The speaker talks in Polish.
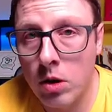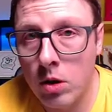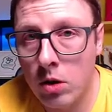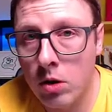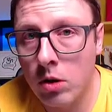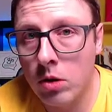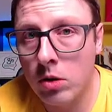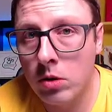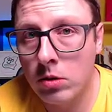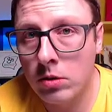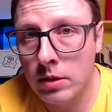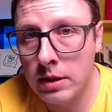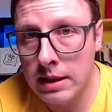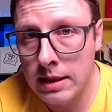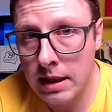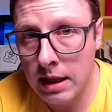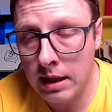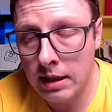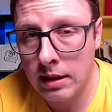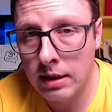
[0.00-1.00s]
O
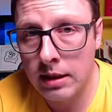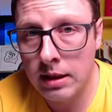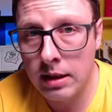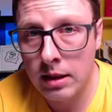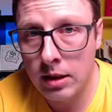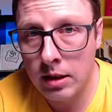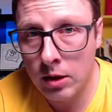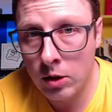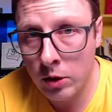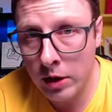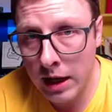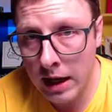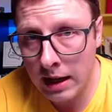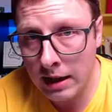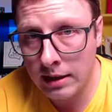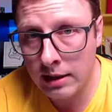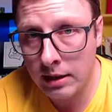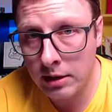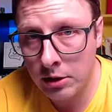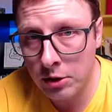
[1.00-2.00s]
stan o
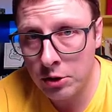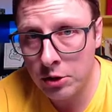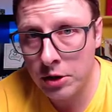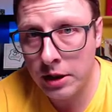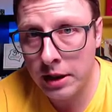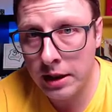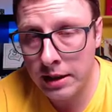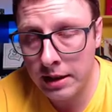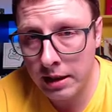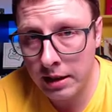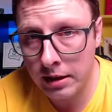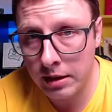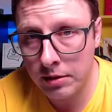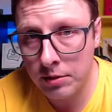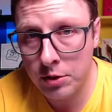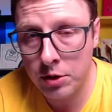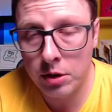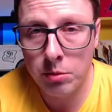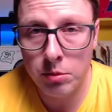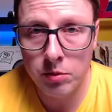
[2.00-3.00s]
jak najniższej energii,
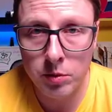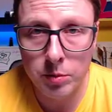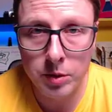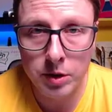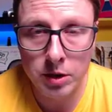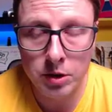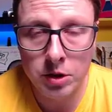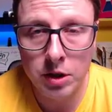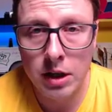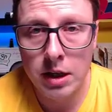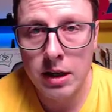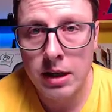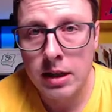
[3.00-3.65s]
czyli mówimy też